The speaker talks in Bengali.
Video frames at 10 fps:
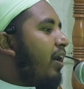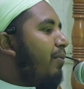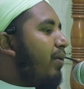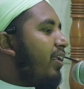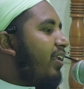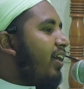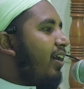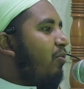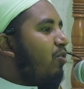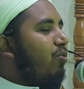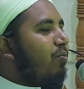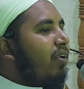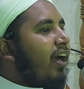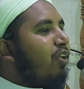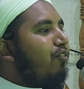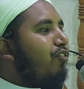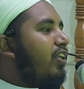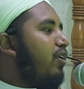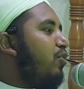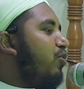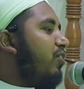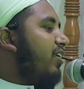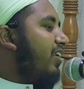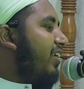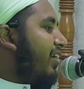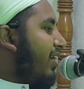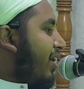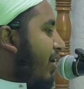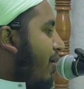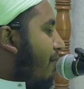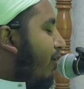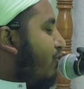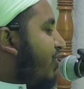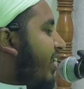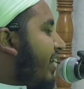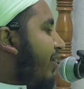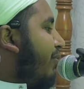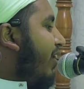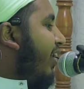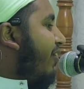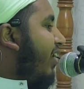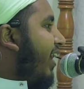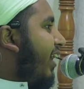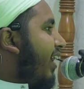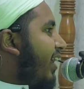আমান্না ওয়া হুম লা ইফতানুন মানুষেরা কি মনে করে